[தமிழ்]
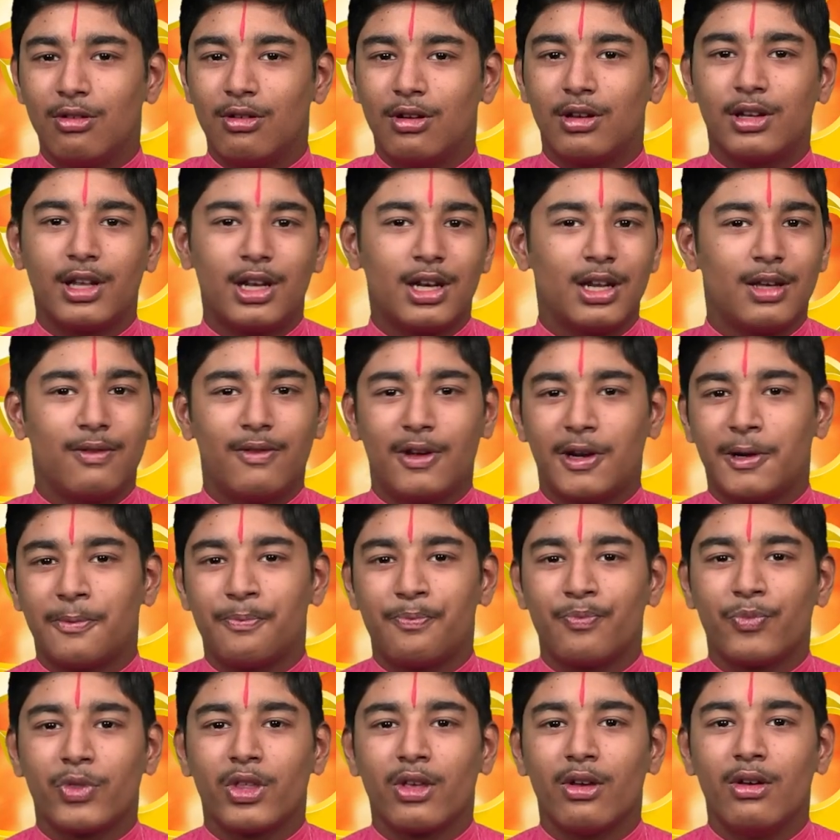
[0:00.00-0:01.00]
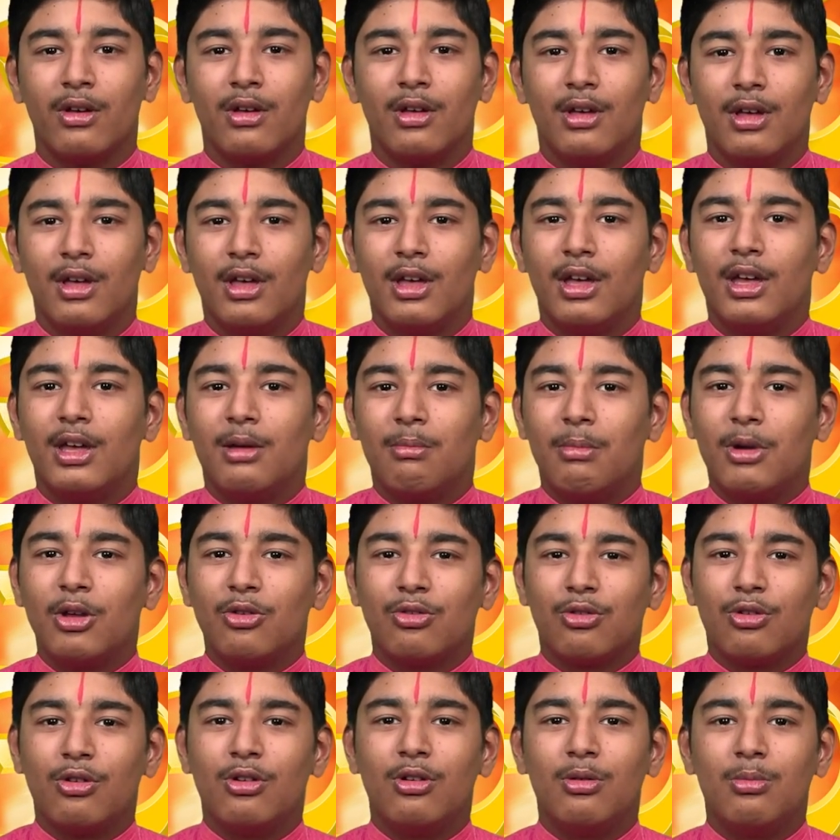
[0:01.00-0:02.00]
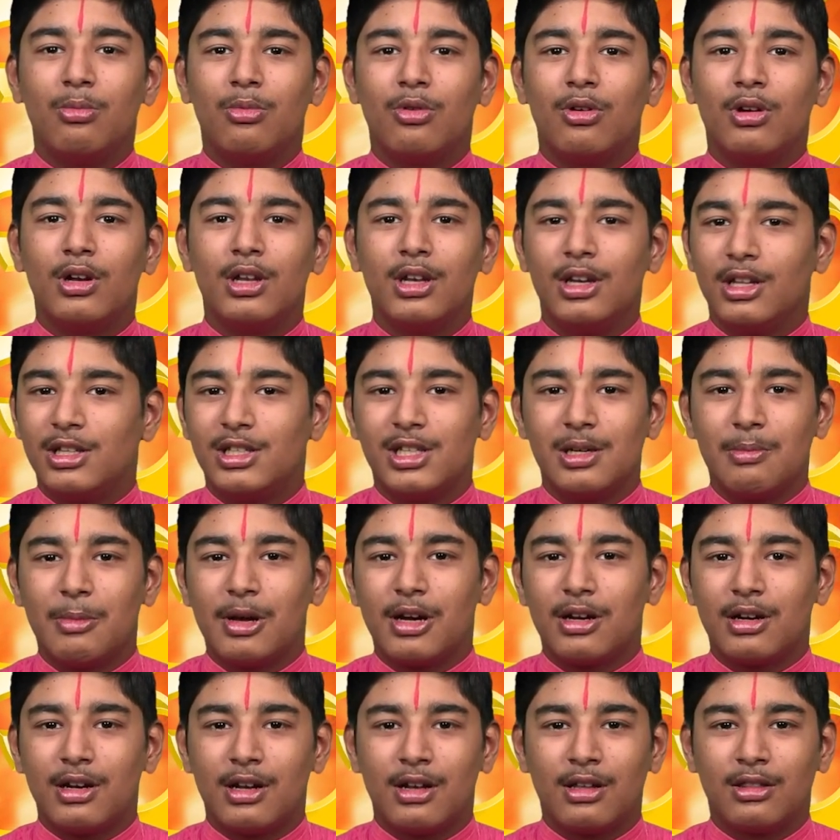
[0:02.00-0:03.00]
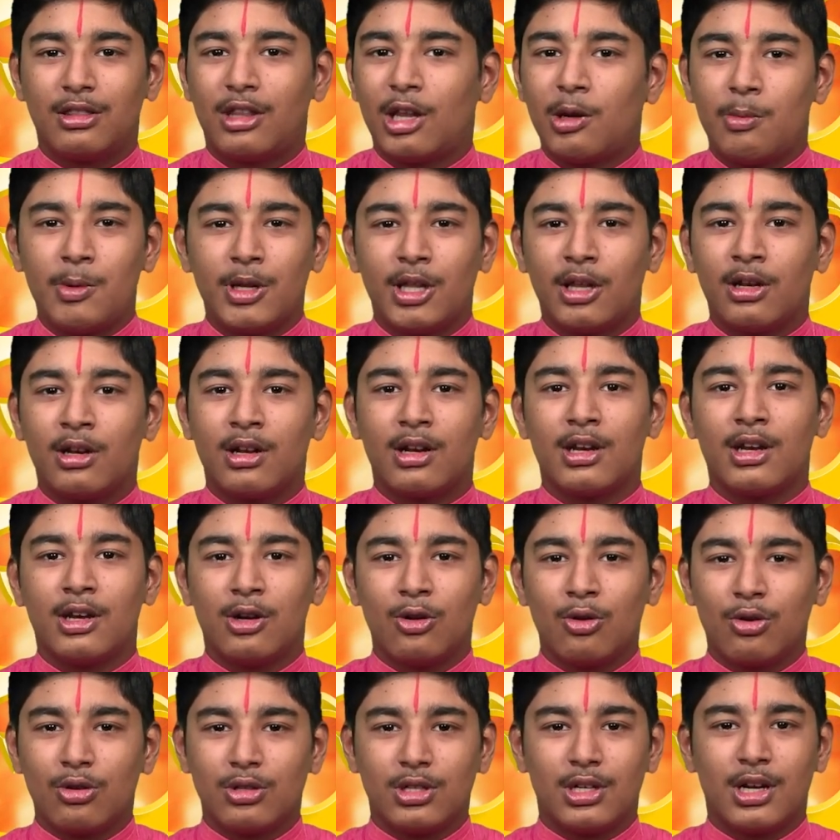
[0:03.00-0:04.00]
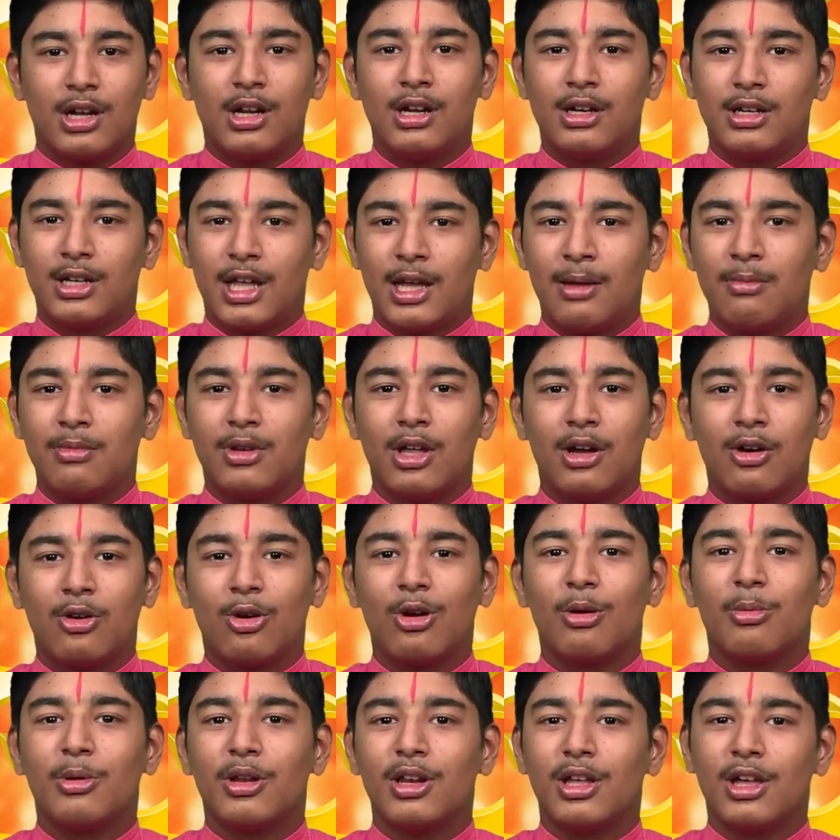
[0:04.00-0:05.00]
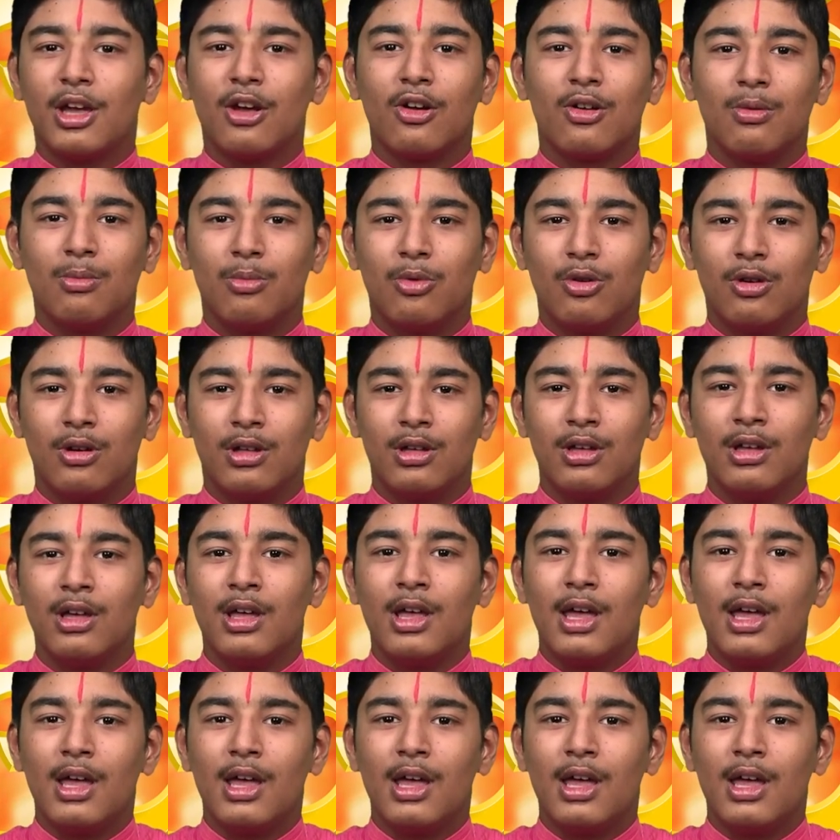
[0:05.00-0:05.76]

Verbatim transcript: சொல்கிறார் இவர் இது மாதிரி சொல்லும்போது நிச்சயமாக நான் திருப்பி தண்டுறேன் இன்னும் கொஞ்சம் நாள் டைம் தாங்கும் அப்படின்னு கேட்கும்போது